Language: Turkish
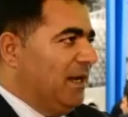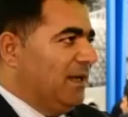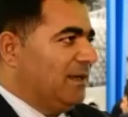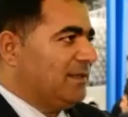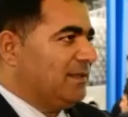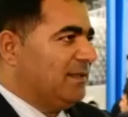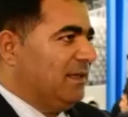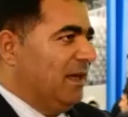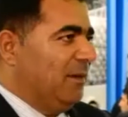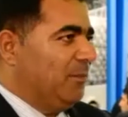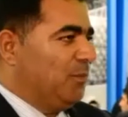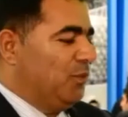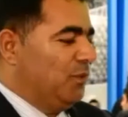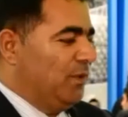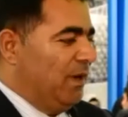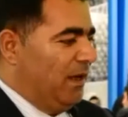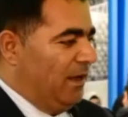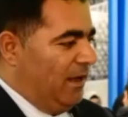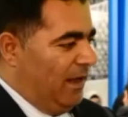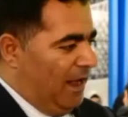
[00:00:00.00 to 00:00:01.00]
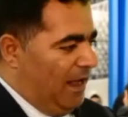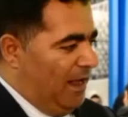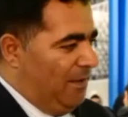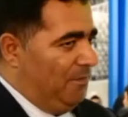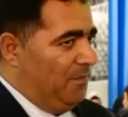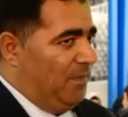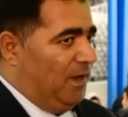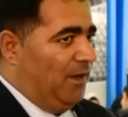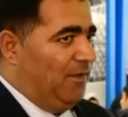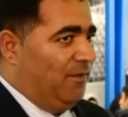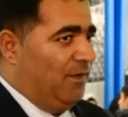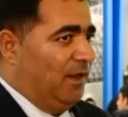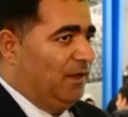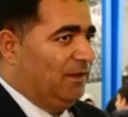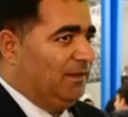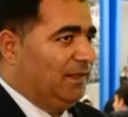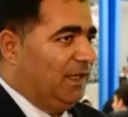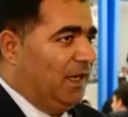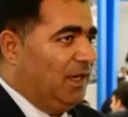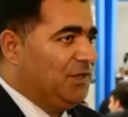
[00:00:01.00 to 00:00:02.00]
Biraz da bu hem
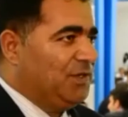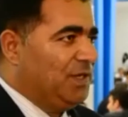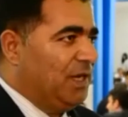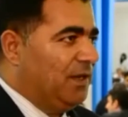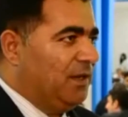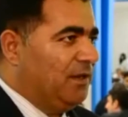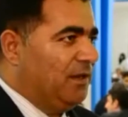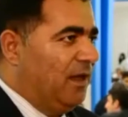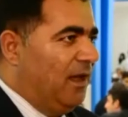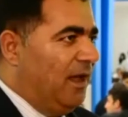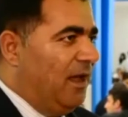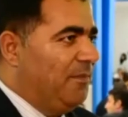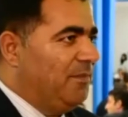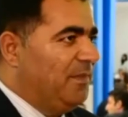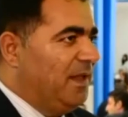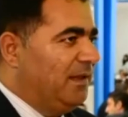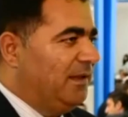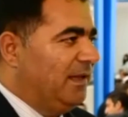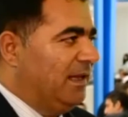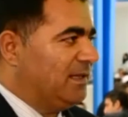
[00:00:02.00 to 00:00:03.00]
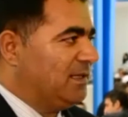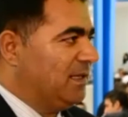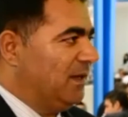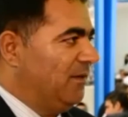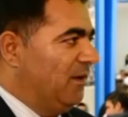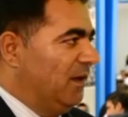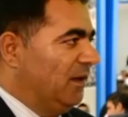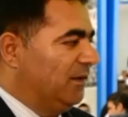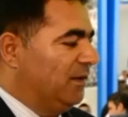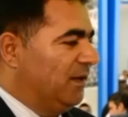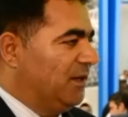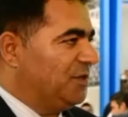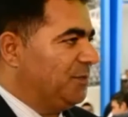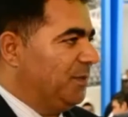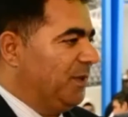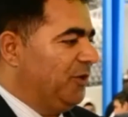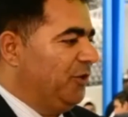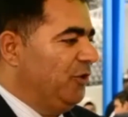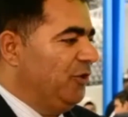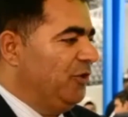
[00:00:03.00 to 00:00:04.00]
avantaj hem de
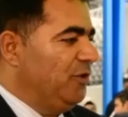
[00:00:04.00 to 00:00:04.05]
dezavantaj.